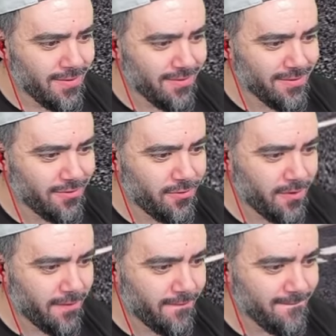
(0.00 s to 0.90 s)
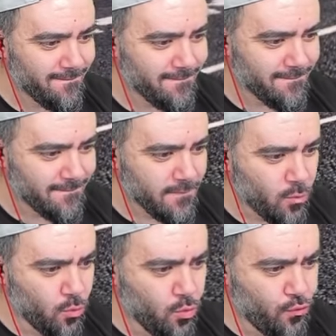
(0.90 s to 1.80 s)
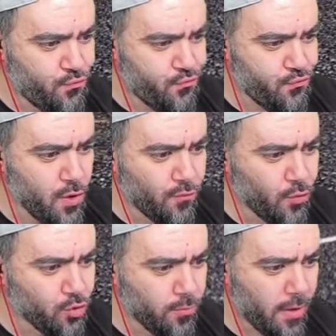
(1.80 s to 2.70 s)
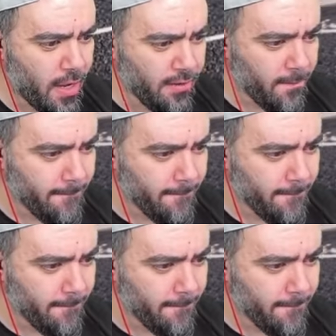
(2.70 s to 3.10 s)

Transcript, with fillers: Bak orada duruyorlar. Uf ne vurdum lan.